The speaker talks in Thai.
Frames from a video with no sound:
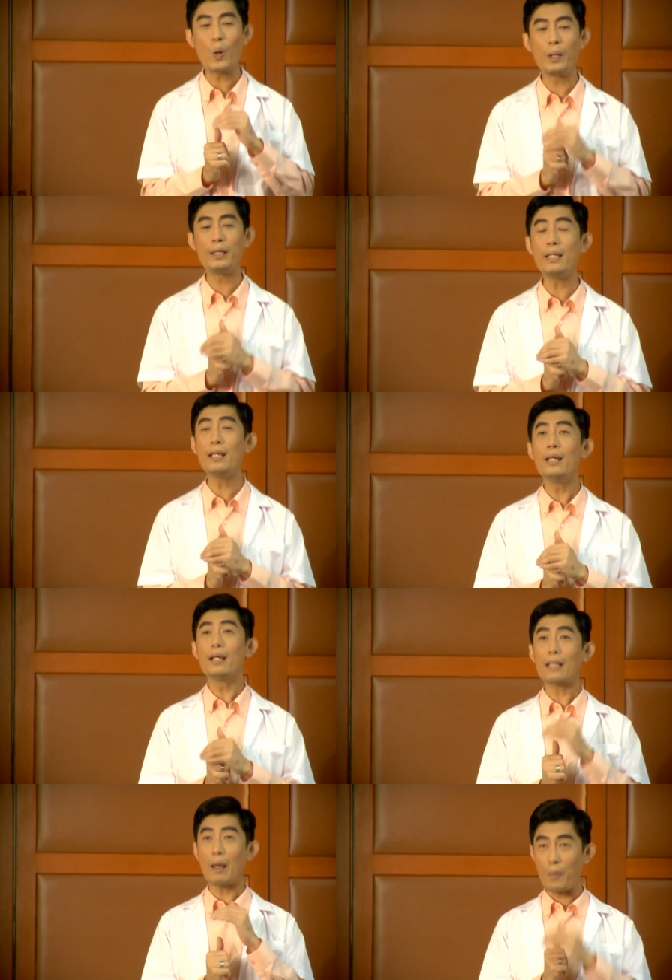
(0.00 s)
ณาคนที่
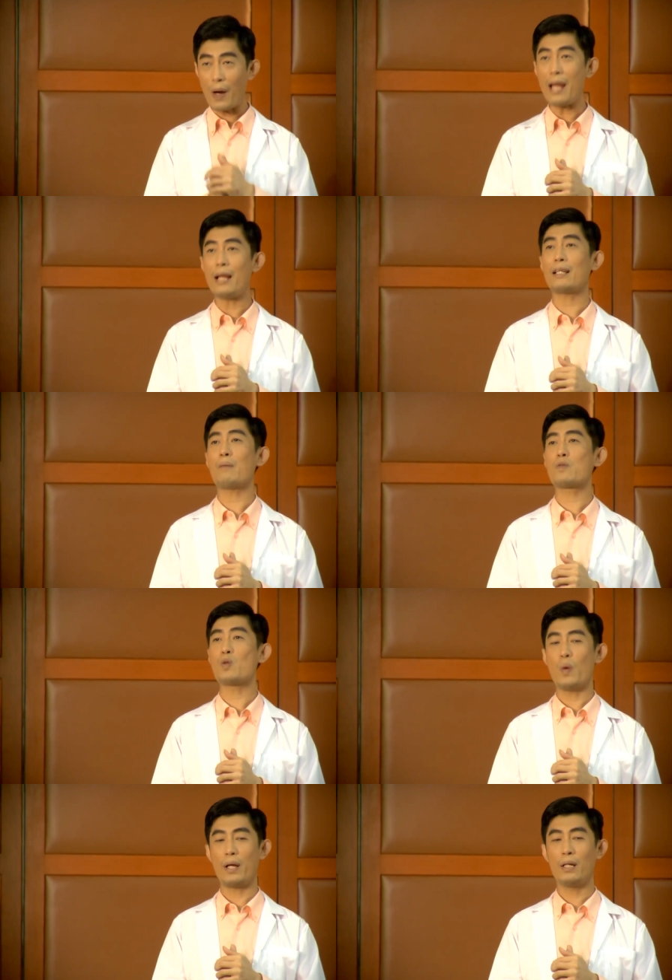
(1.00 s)
ทำไร่และ
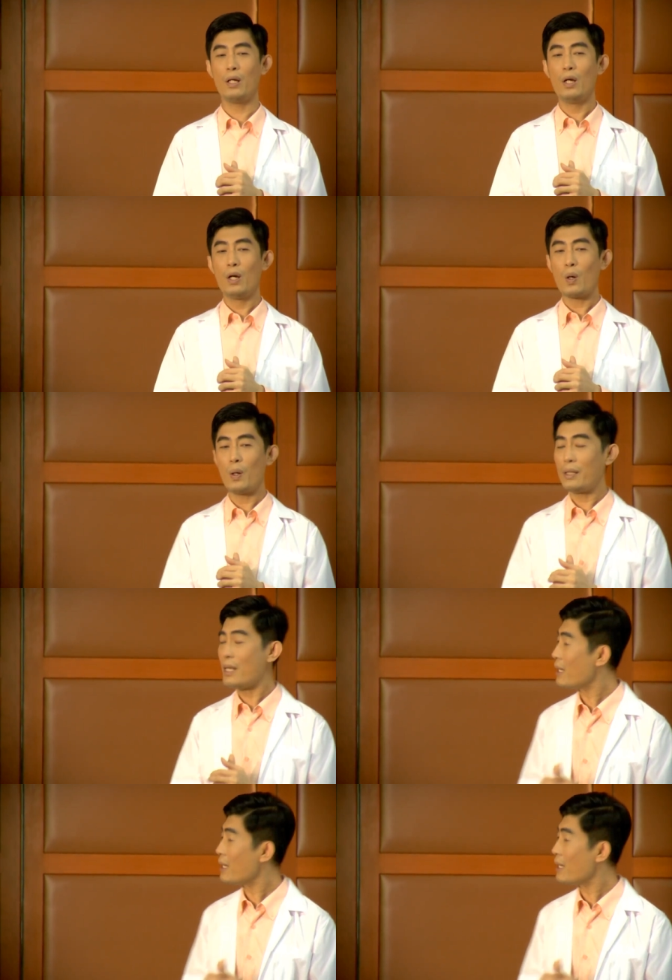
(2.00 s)
ทำสวนคน